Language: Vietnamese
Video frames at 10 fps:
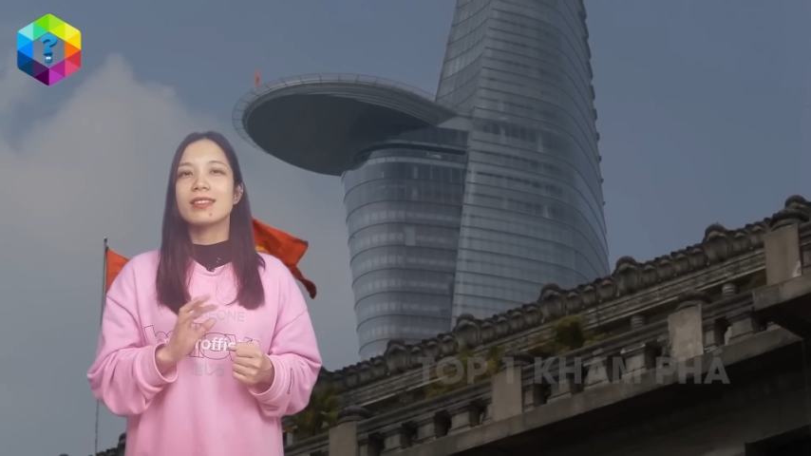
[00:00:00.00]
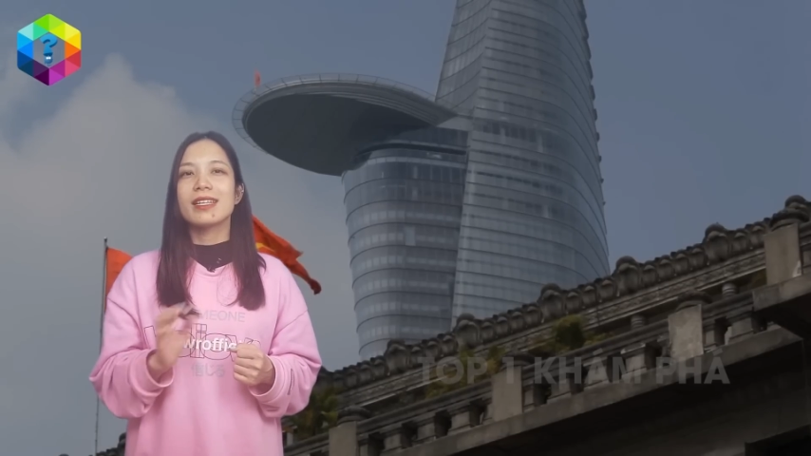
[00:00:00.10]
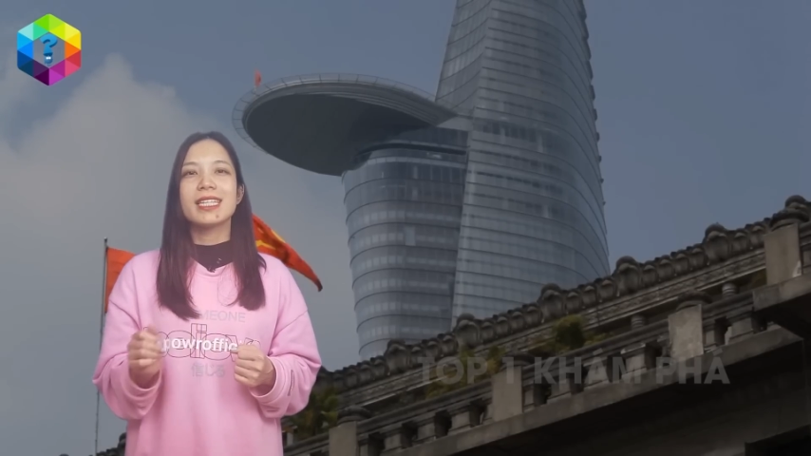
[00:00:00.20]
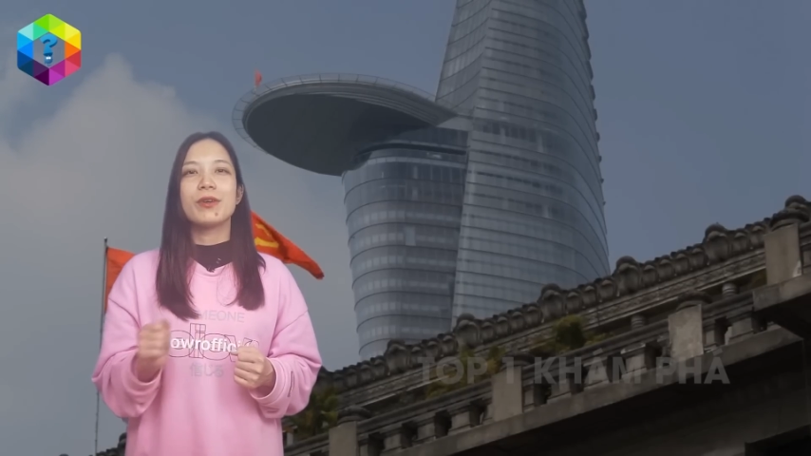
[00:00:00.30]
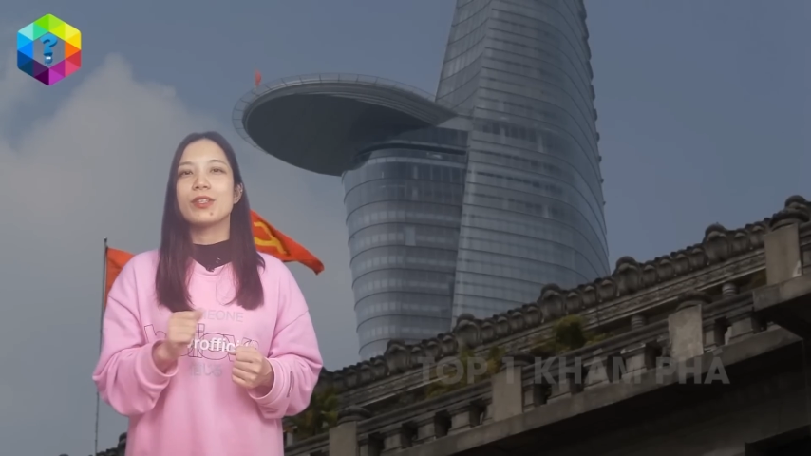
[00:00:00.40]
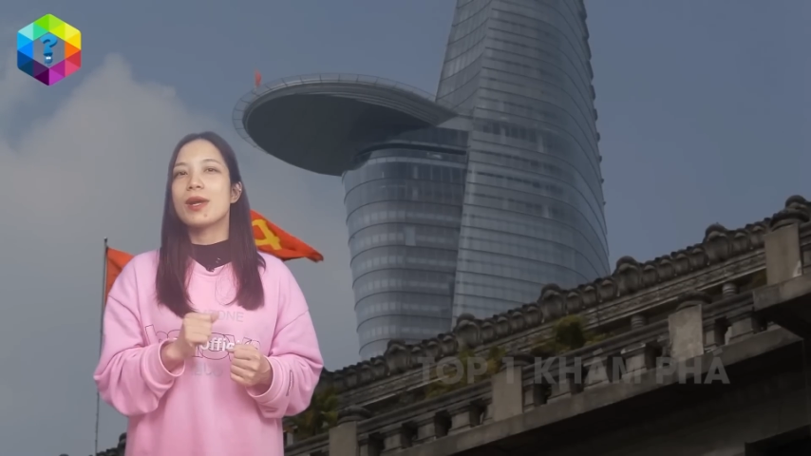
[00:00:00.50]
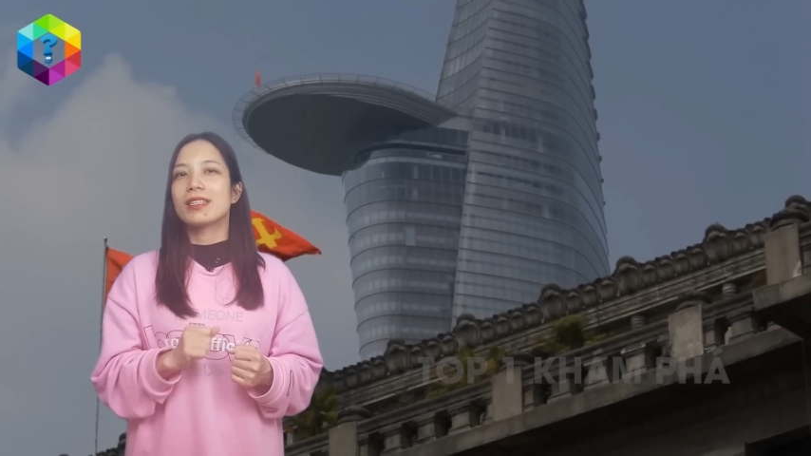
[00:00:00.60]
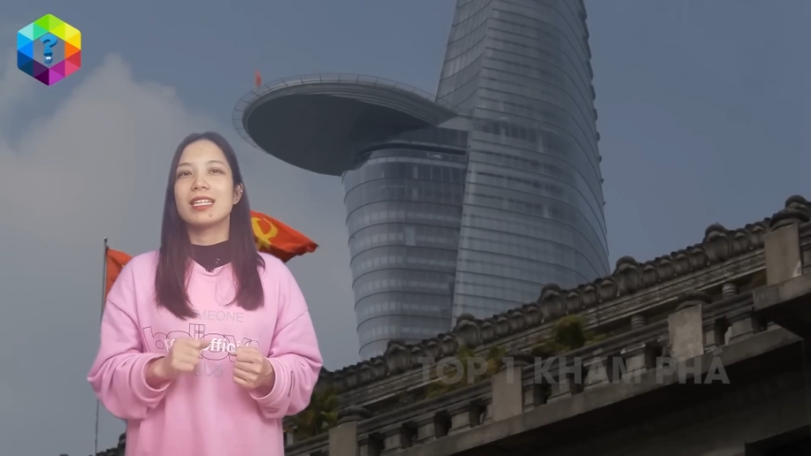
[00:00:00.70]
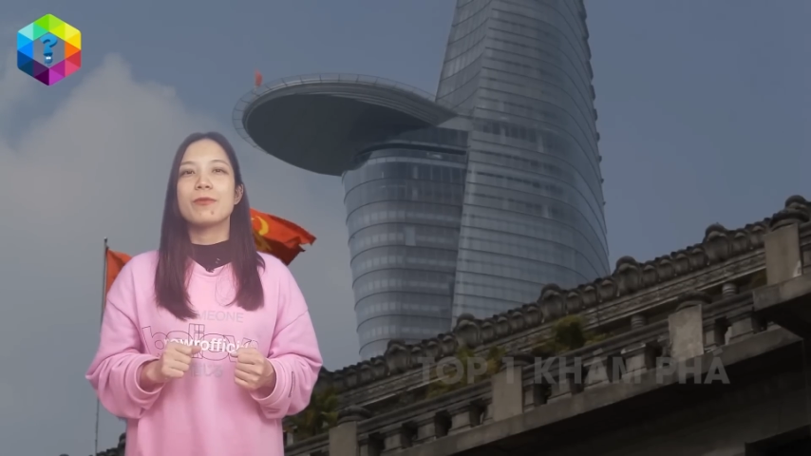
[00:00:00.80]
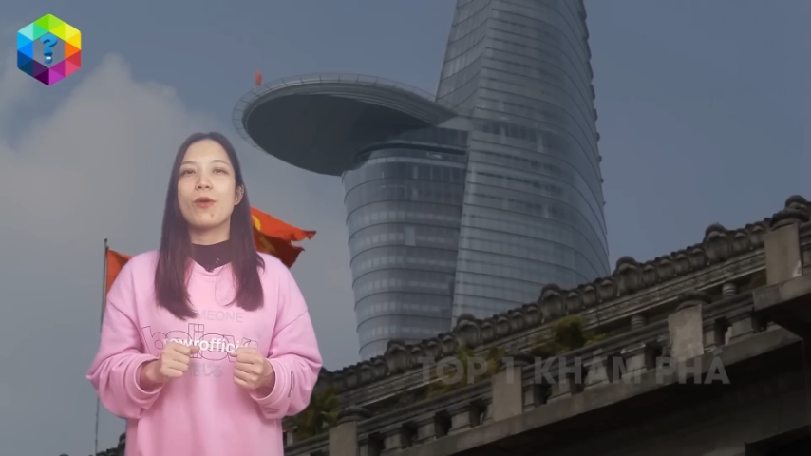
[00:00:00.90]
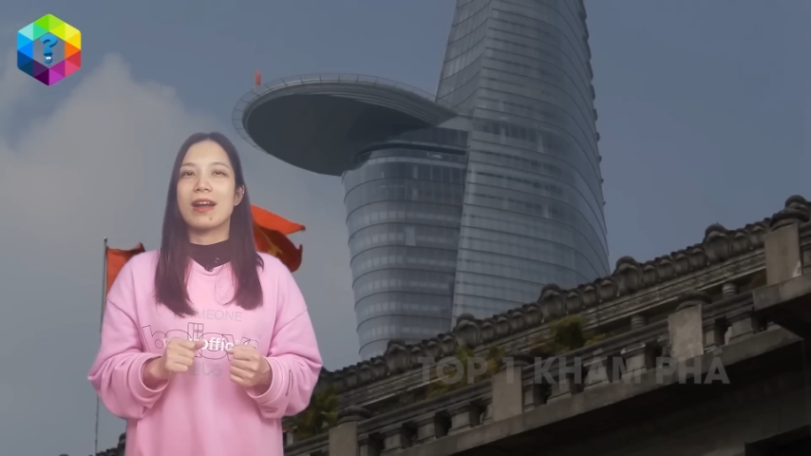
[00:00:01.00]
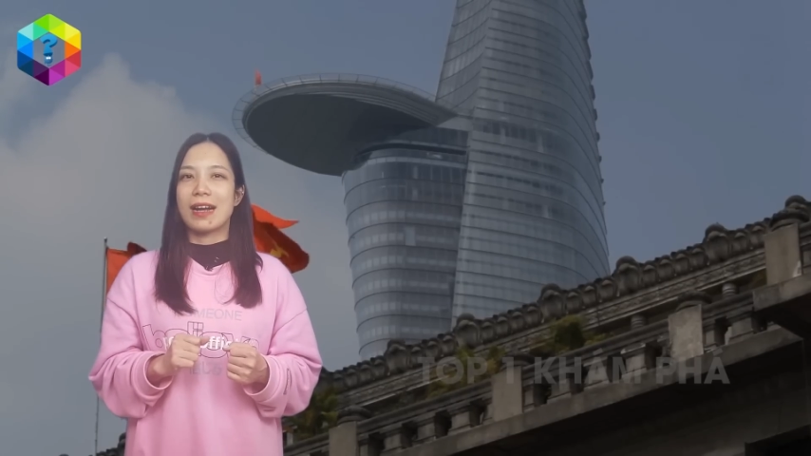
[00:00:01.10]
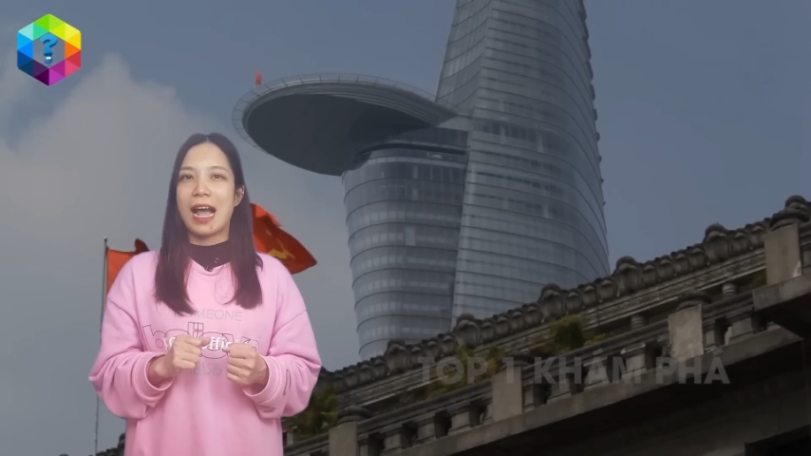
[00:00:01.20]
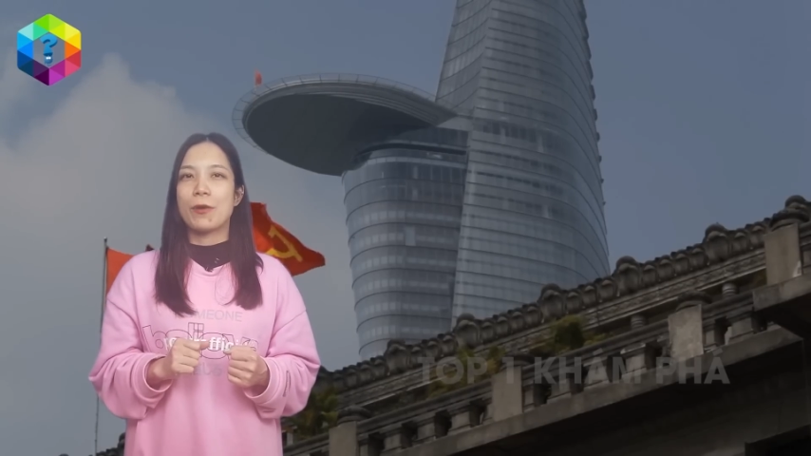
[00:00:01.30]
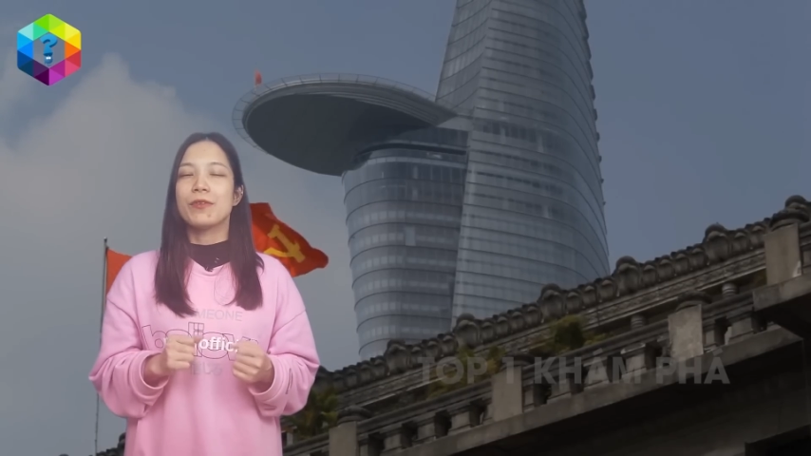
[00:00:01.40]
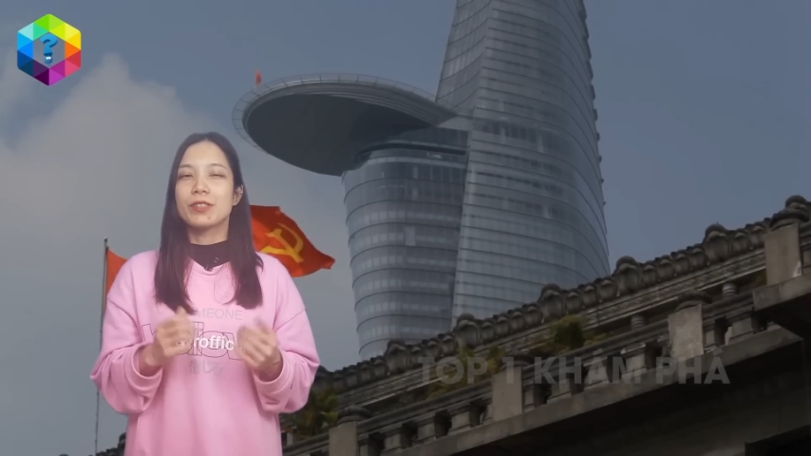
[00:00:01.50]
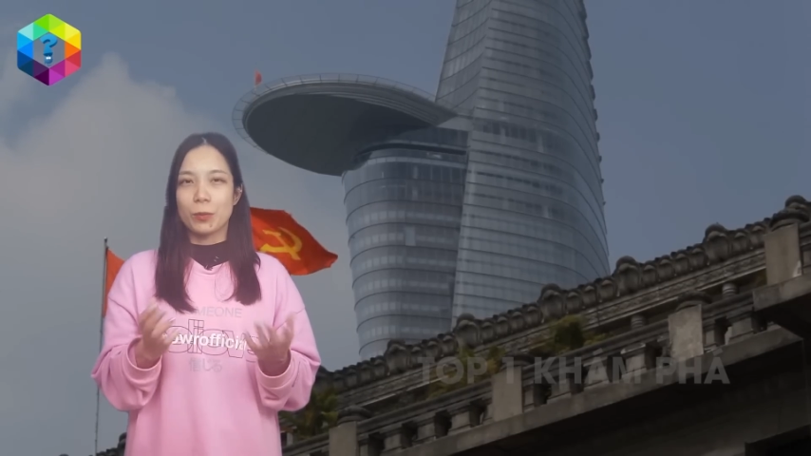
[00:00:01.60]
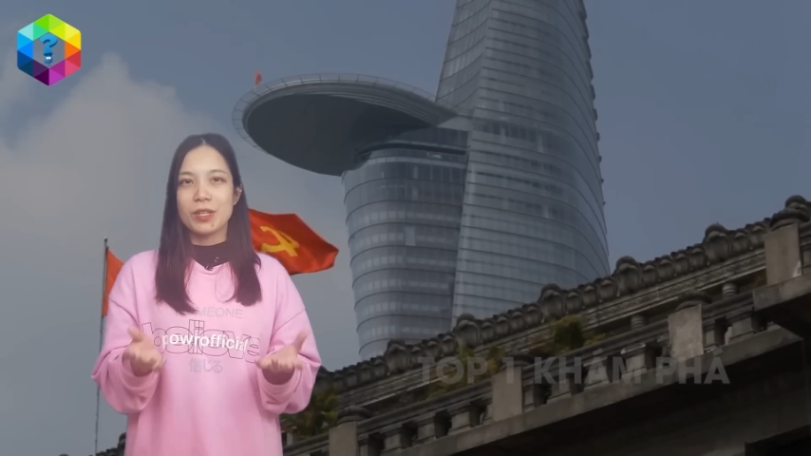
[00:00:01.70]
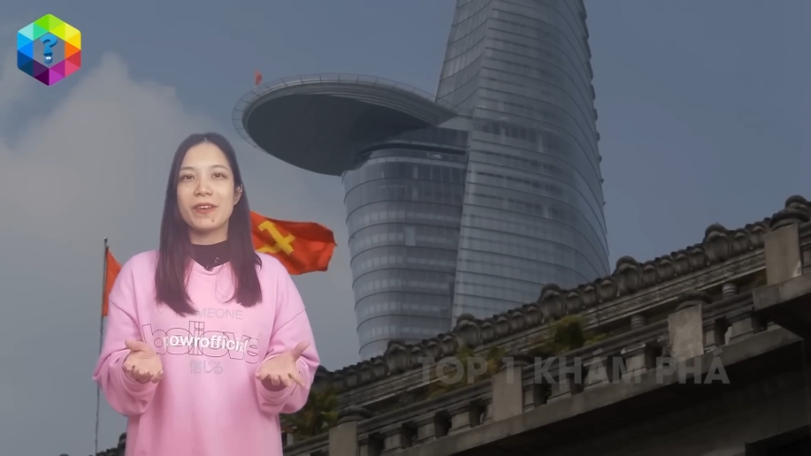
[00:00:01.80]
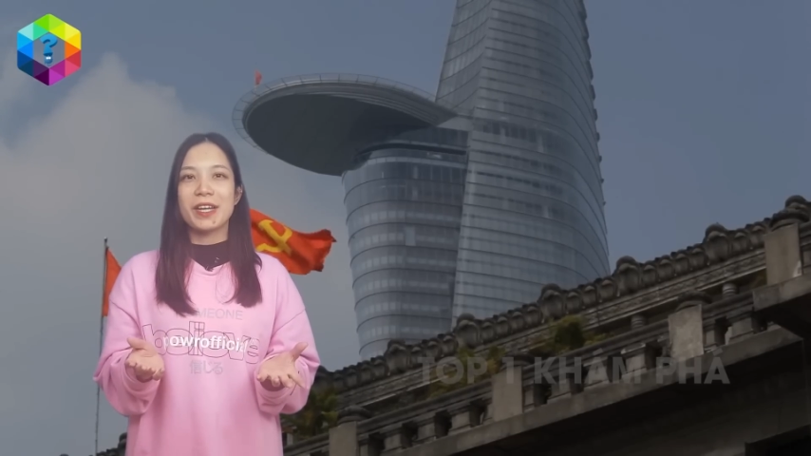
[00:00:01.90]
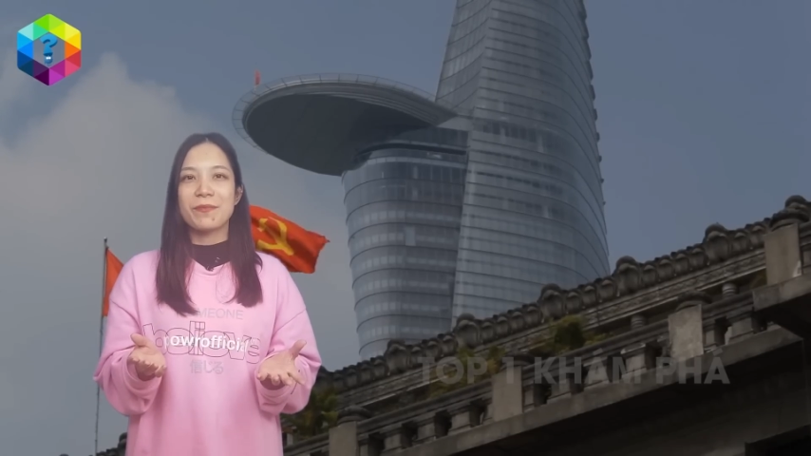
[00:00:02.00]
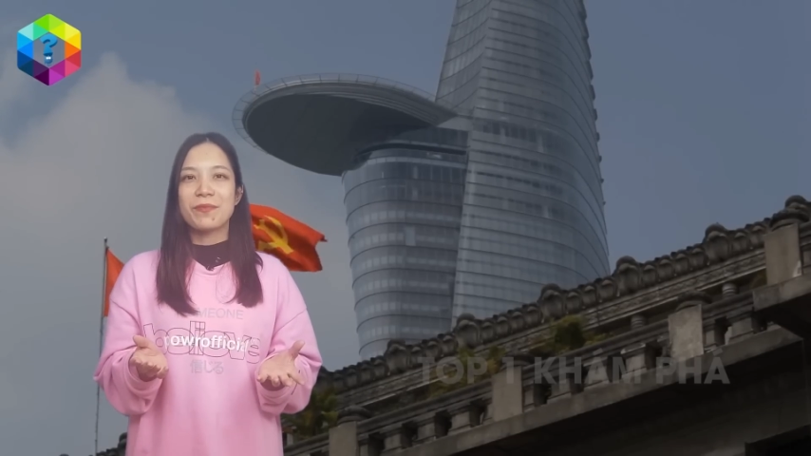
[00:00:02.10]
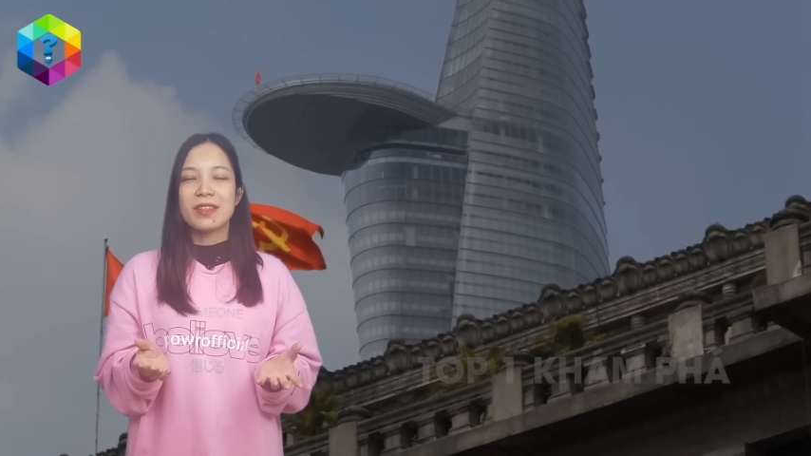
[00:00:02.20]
rất nhiều những đoạn clip quảng cáo giống như vậy.